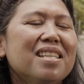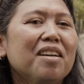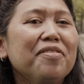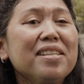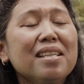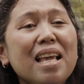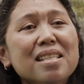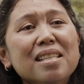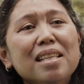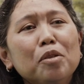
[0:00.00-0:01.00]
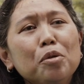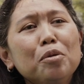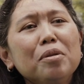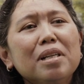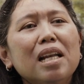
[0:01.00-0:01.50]
service S itu
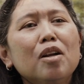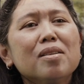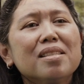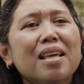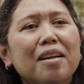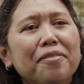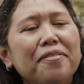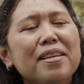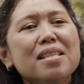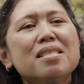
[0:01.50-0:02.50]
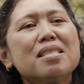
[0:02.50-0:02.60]
kalau service